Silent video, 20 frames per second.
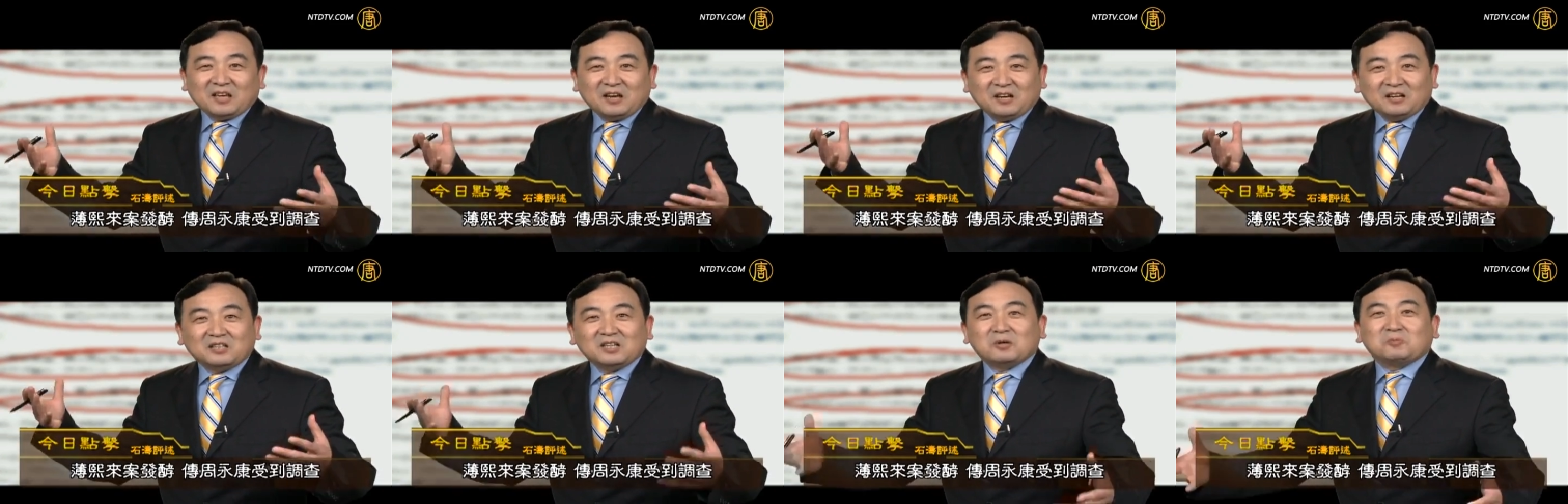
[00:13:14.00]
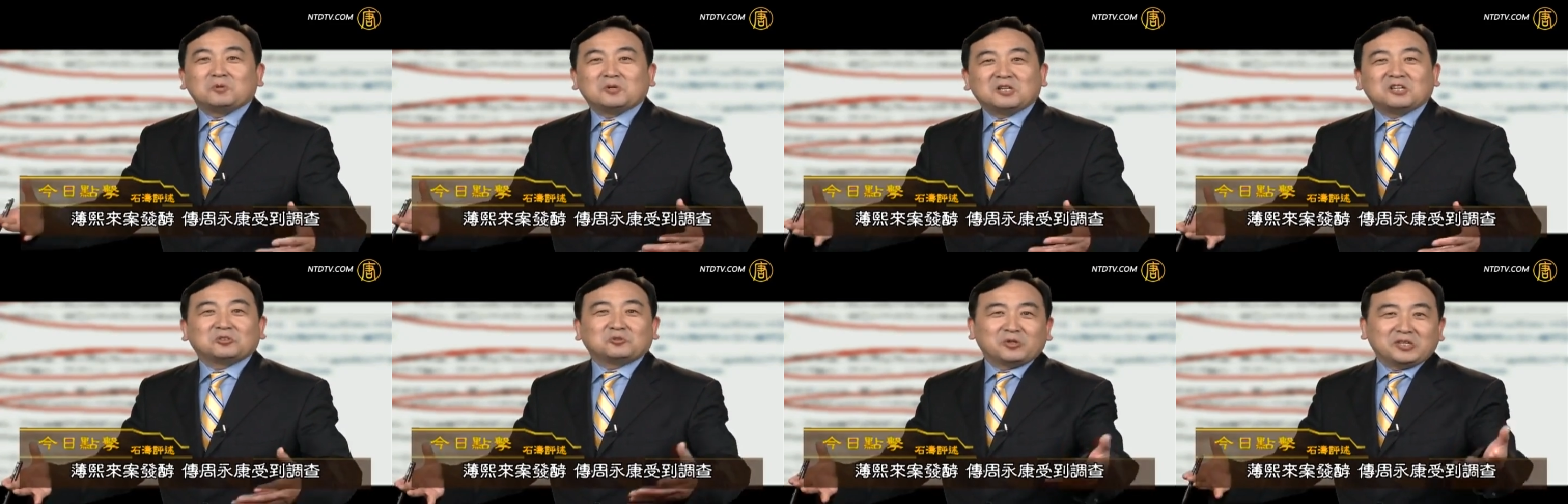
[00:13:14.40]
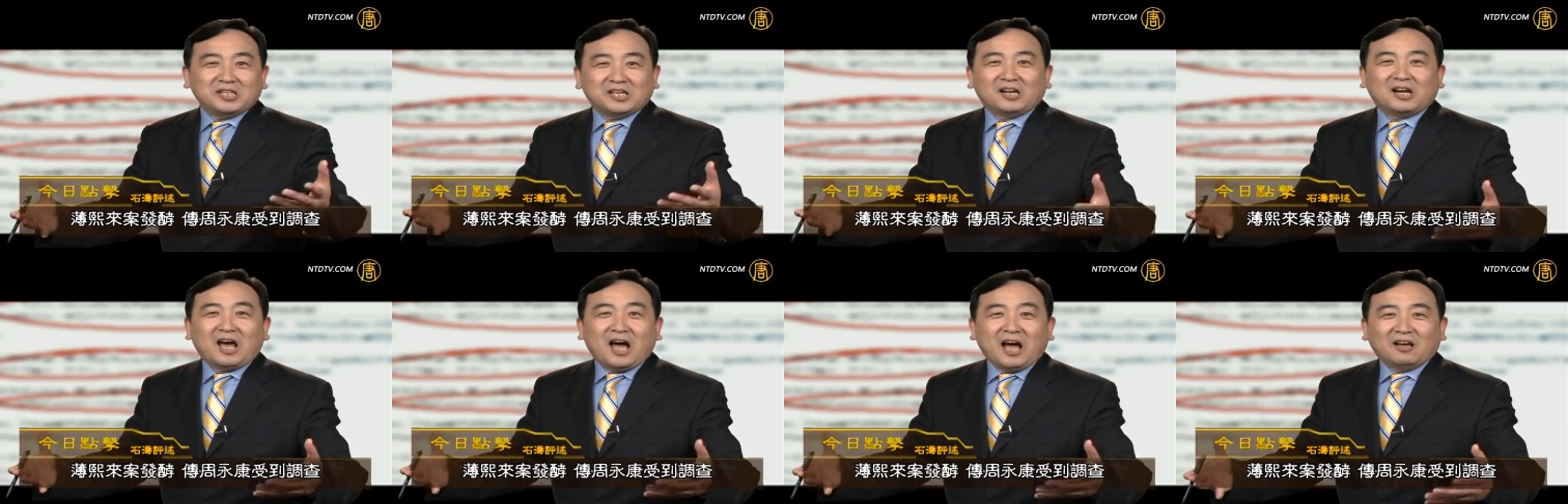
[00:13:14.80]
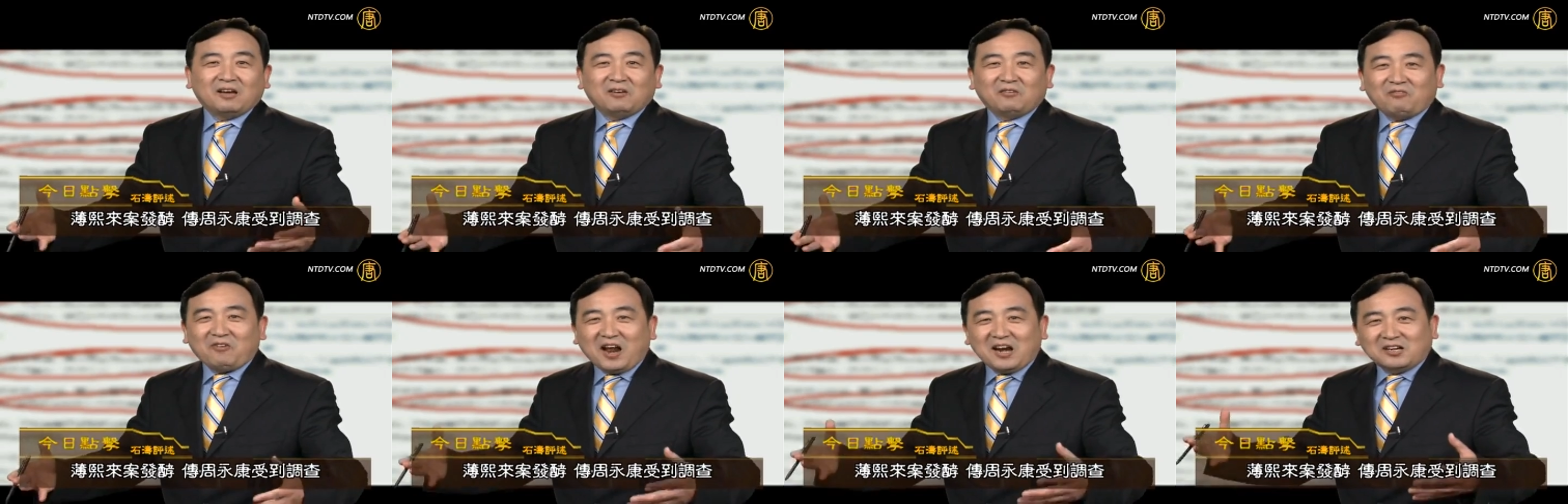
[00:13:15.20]
喝不喝随您了。
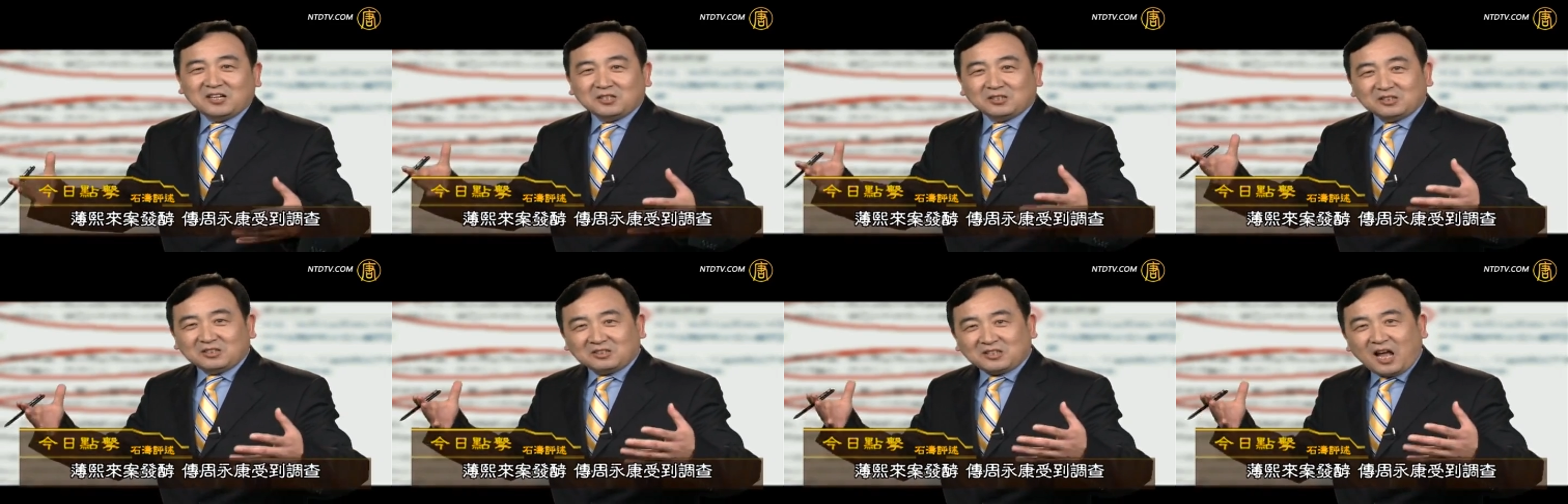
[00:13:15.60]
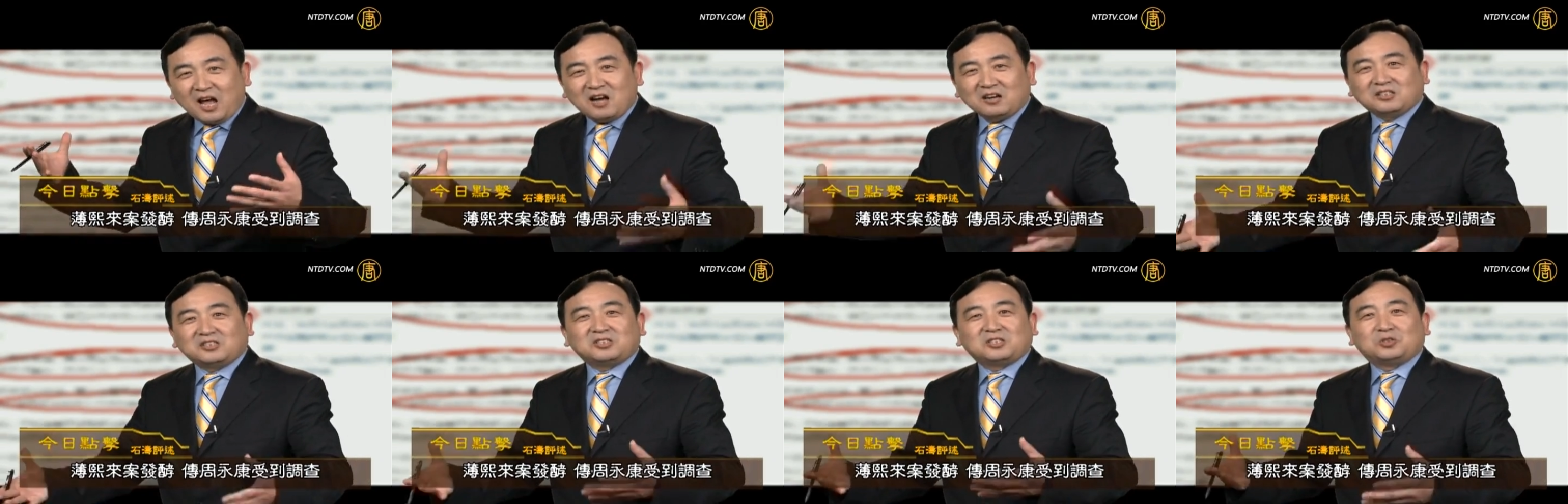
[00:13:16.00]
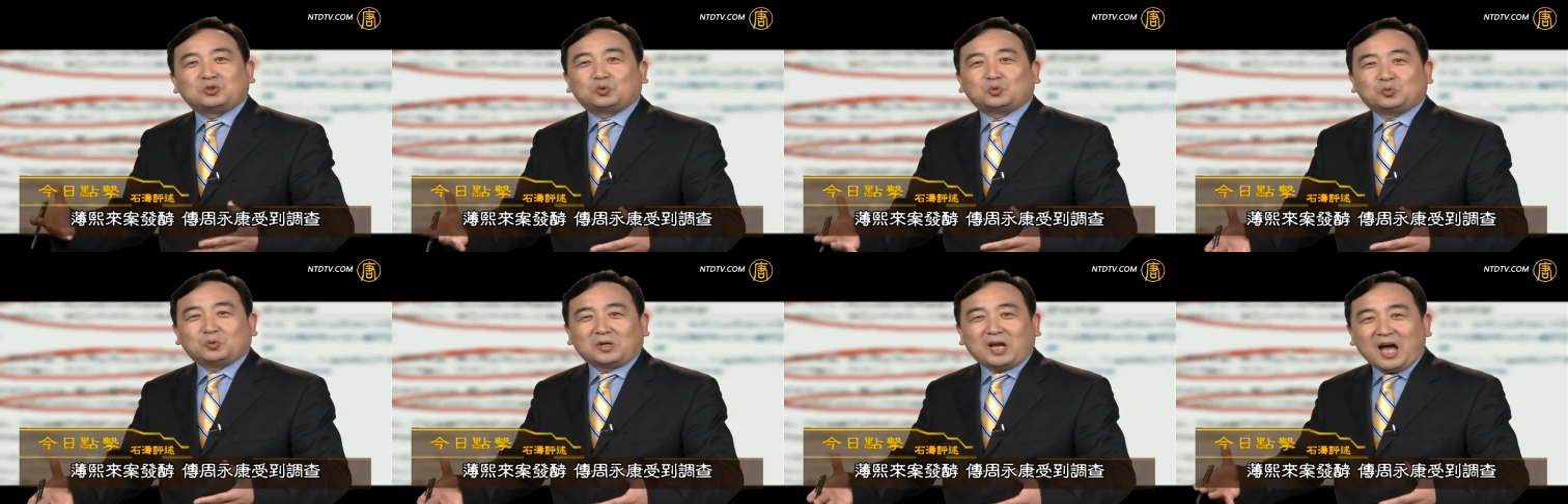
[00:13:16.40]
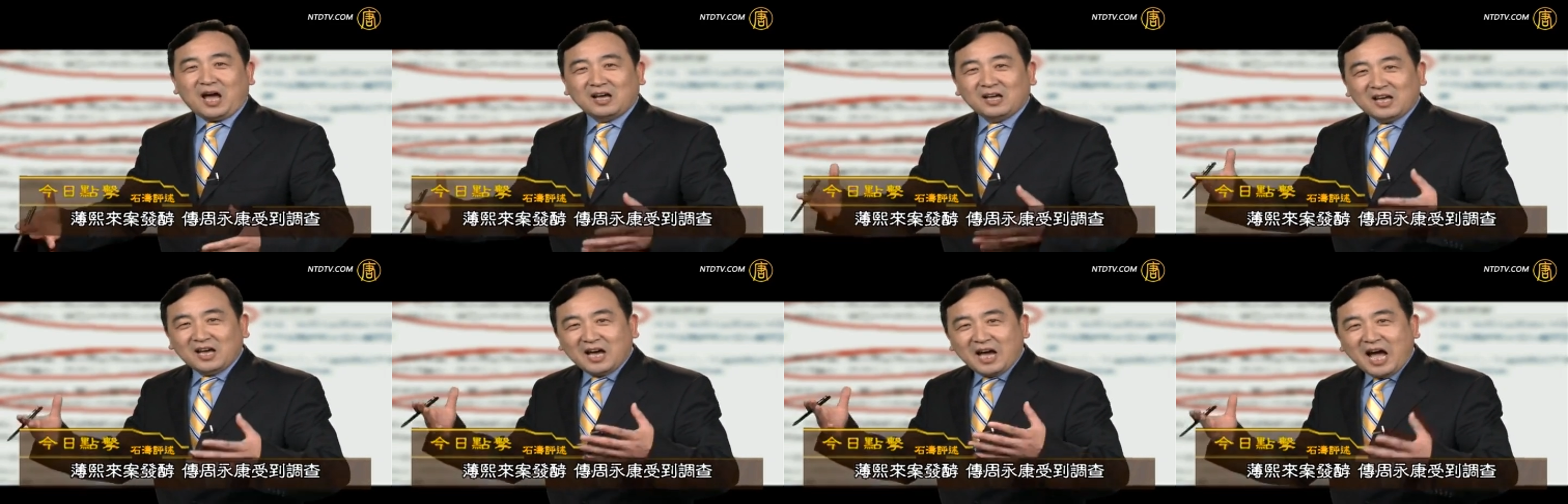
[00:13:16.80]
反正汤是煮
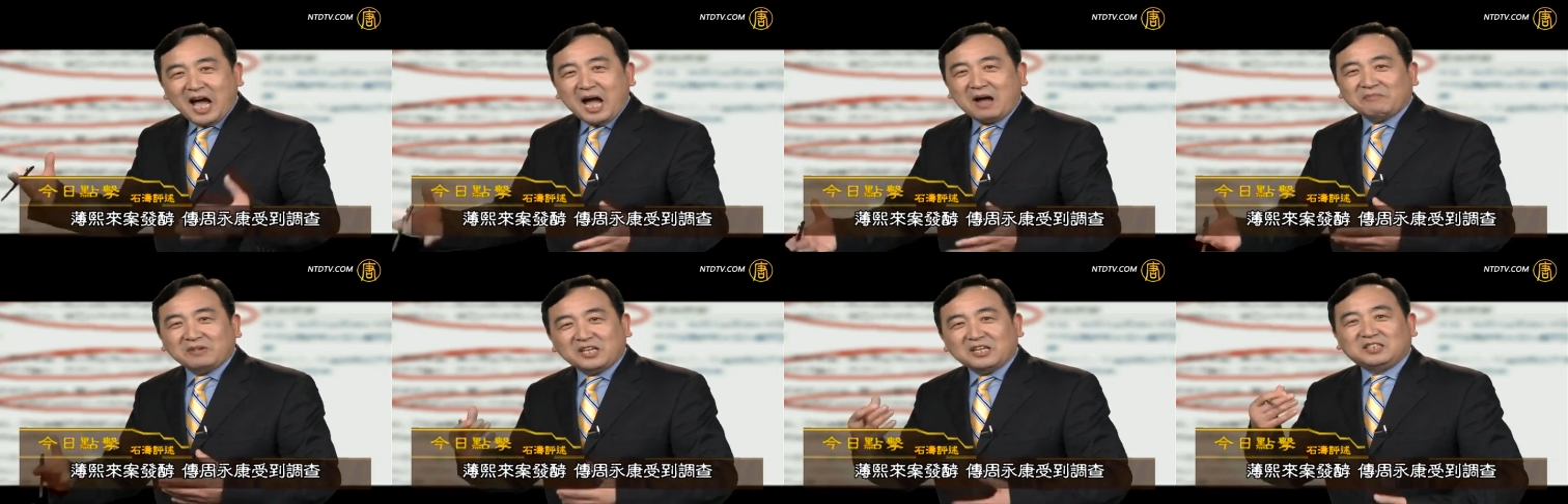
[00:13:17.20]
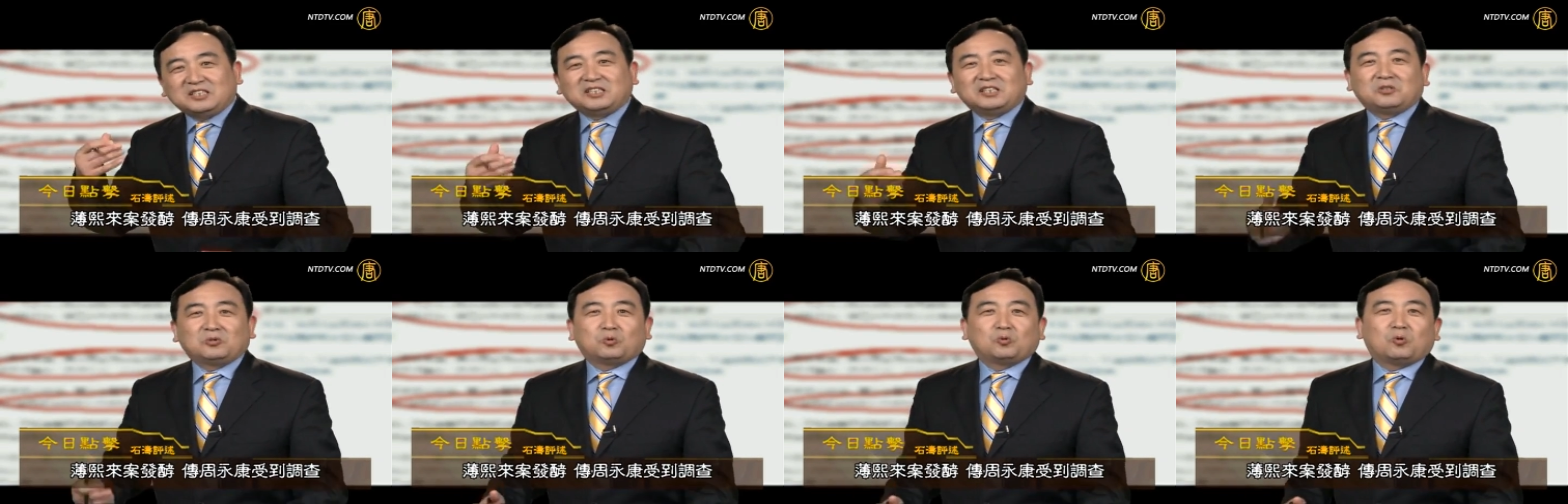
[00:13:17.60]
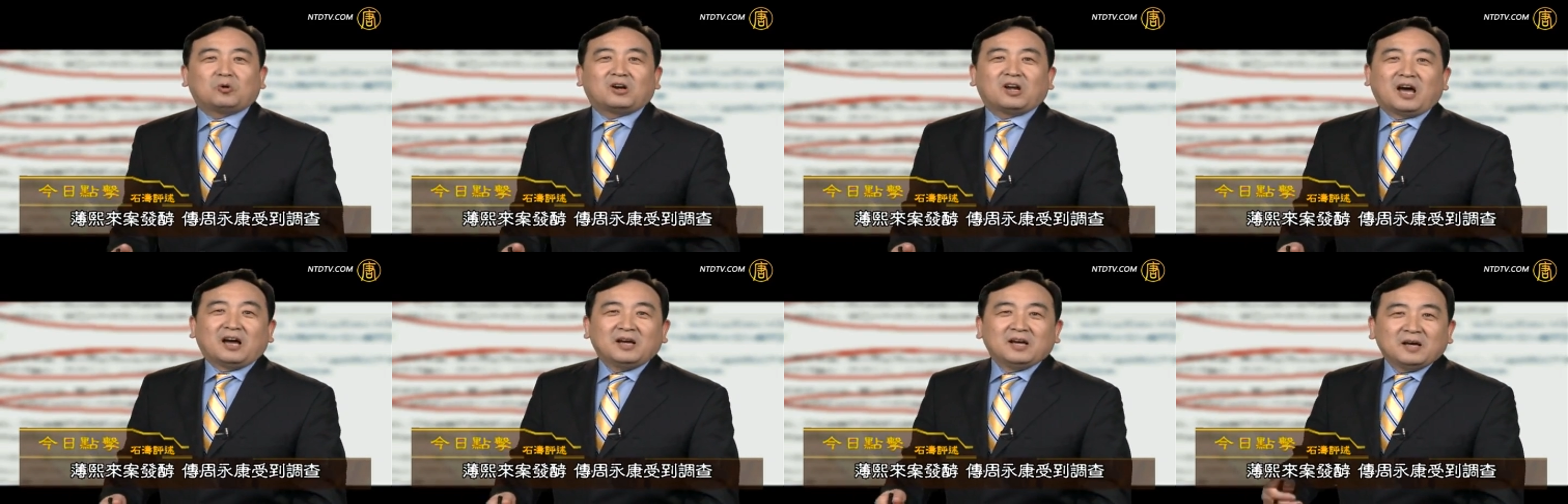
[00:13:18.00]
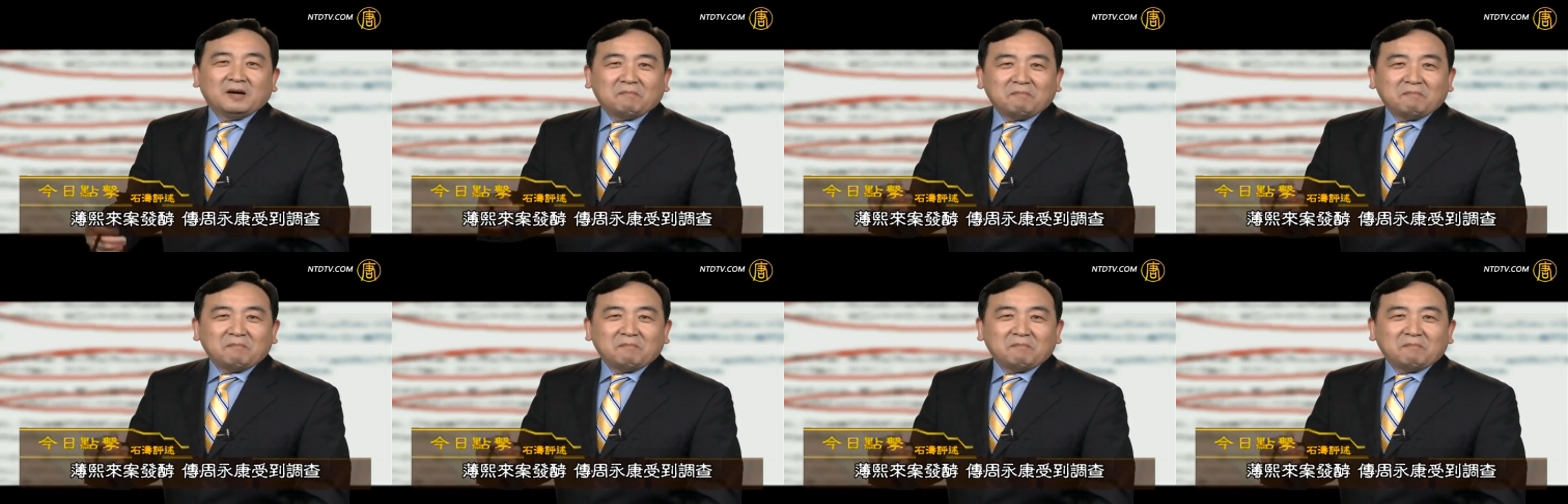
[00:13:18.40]
了，蛤蟆也进锅了，